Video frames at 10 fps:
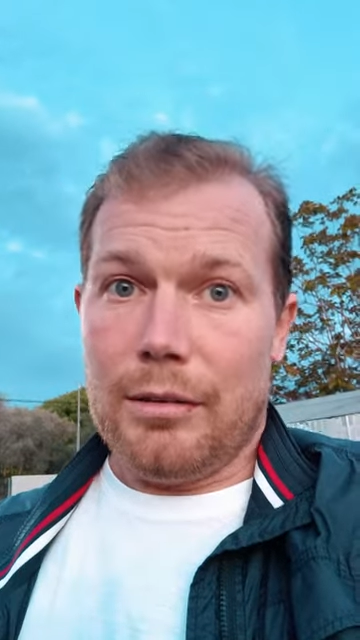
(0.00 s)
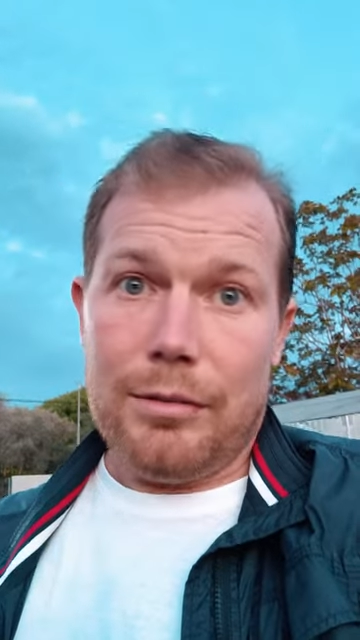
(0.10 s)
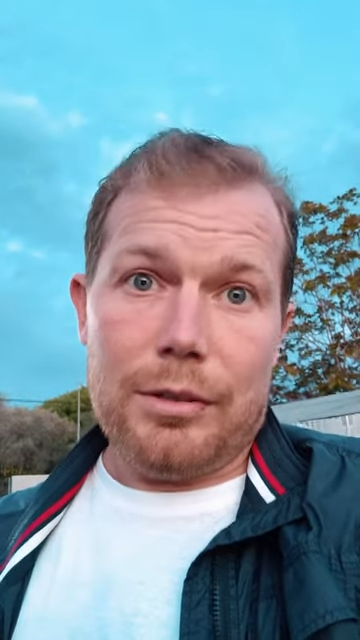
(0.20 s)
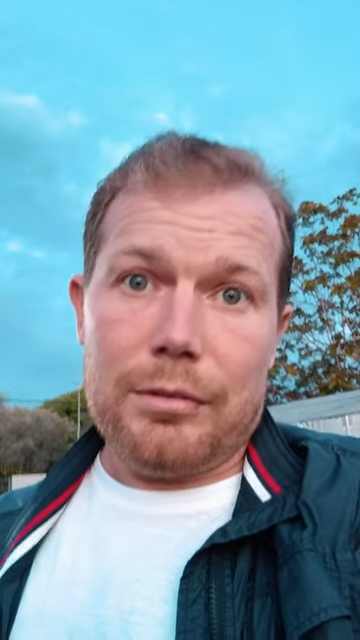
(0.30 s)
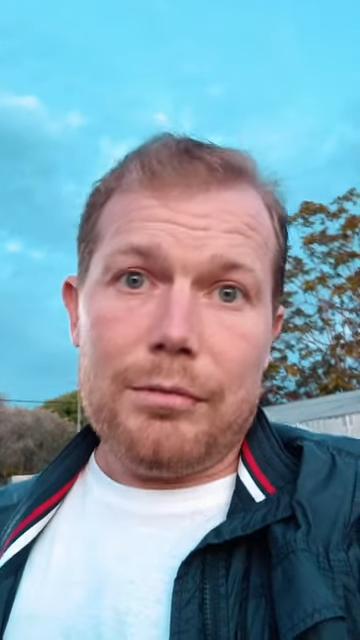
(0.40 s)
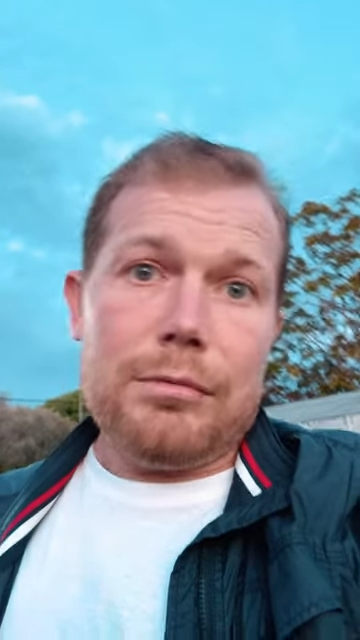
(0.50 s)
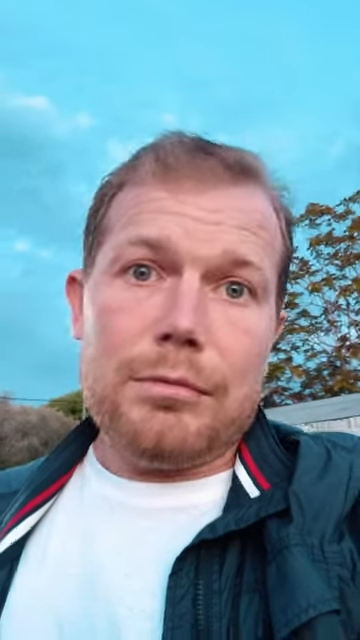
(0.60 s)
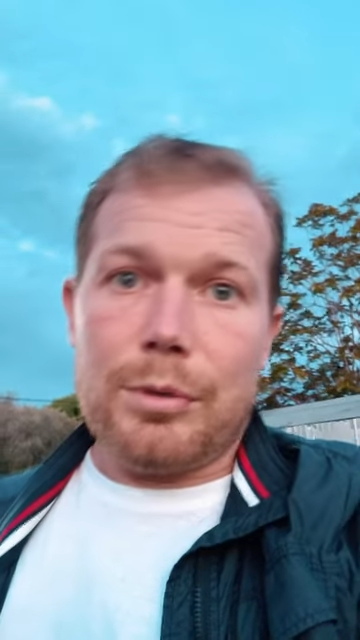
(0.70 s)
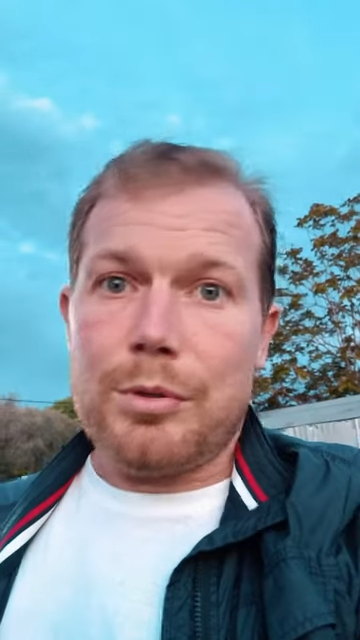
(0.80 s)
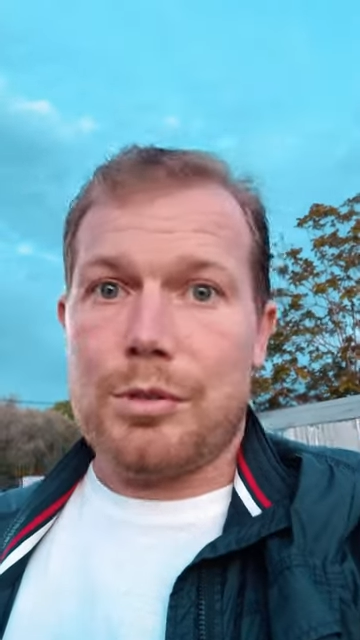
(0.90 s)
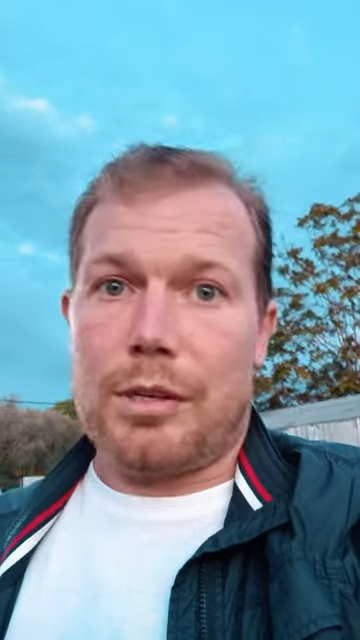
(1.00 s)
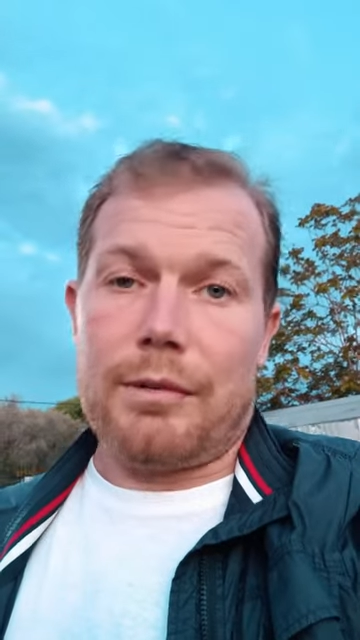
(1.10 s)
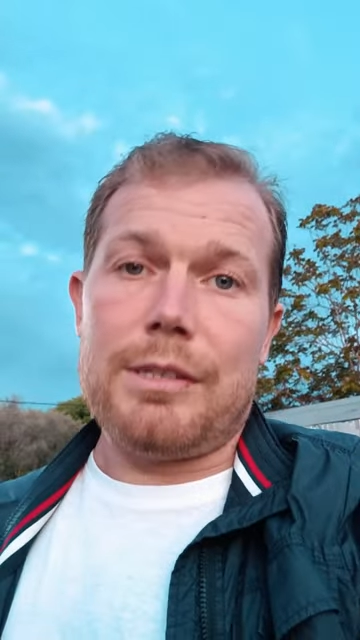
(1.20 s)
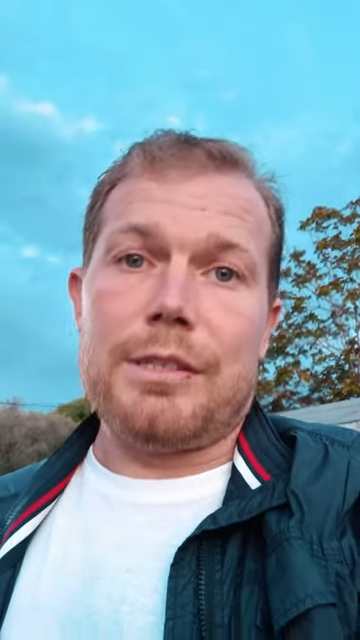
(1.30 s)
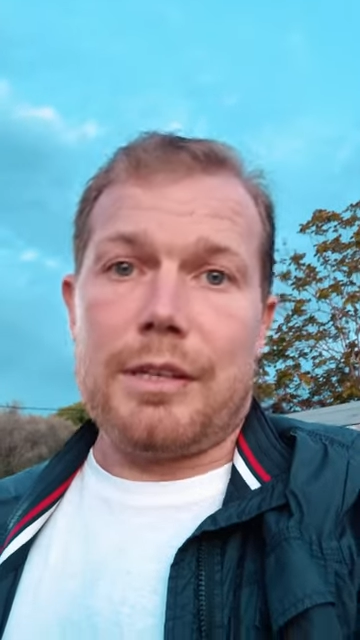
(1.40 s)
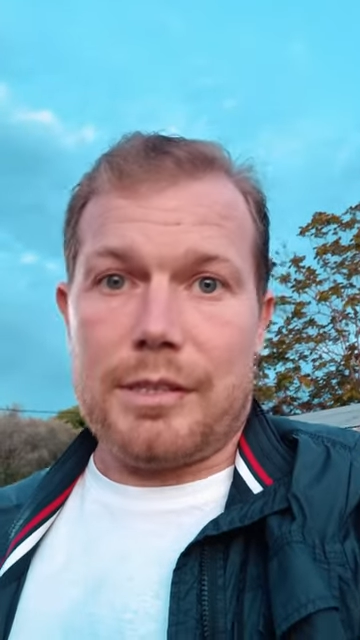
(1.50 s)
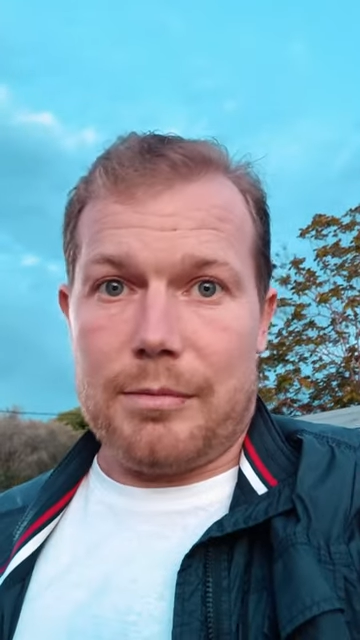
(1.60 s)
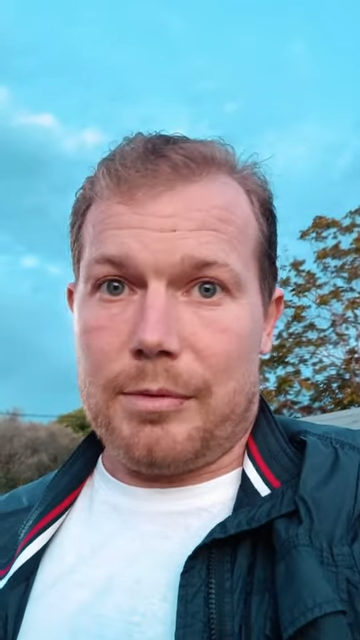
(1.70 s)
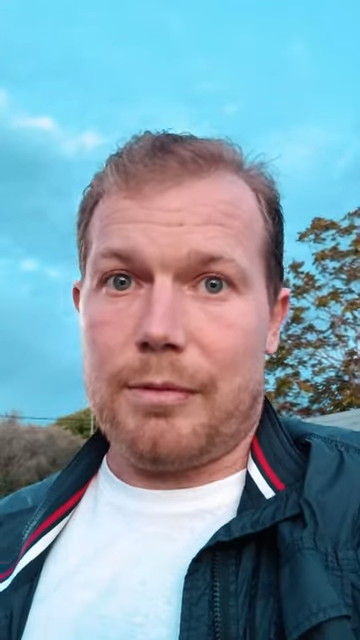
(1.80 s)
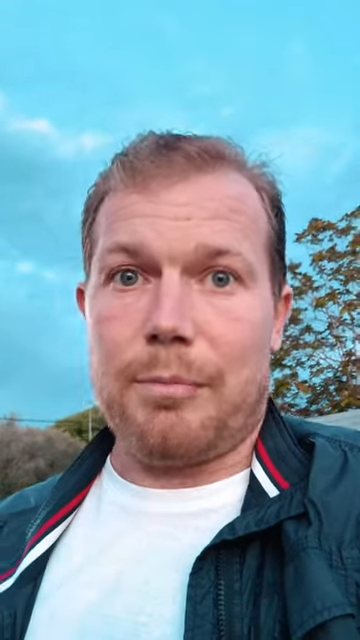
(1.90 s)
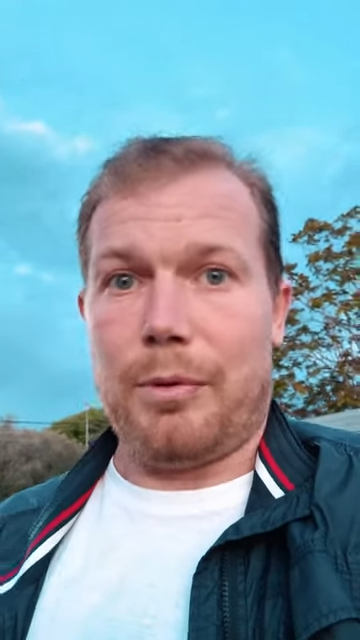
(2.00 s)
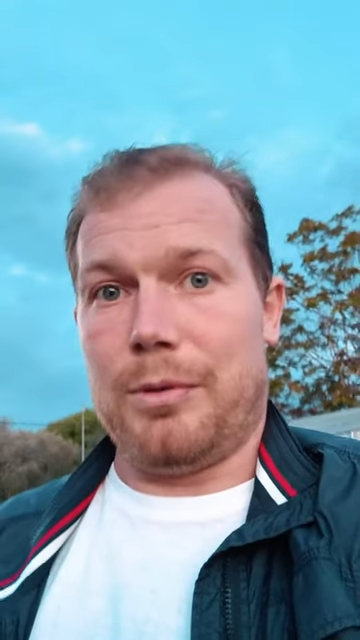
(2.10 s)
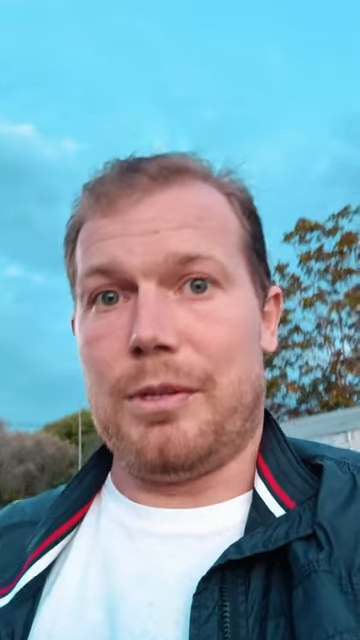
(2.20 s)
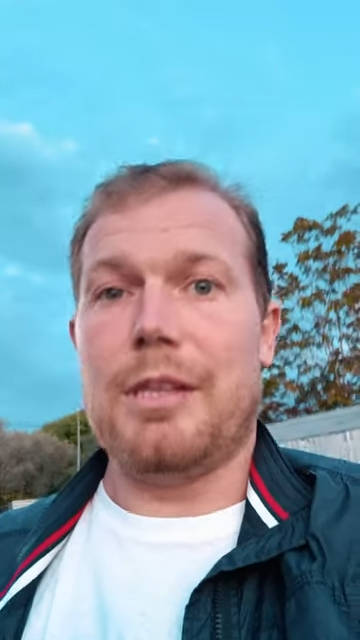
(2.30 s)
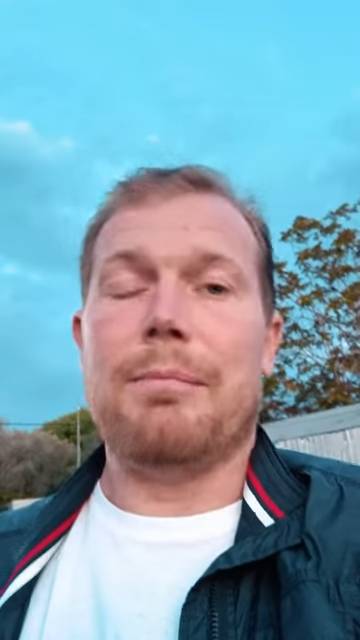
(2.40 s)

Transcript: Он говорит, ну, хочешь, давай съездим, не вопрос.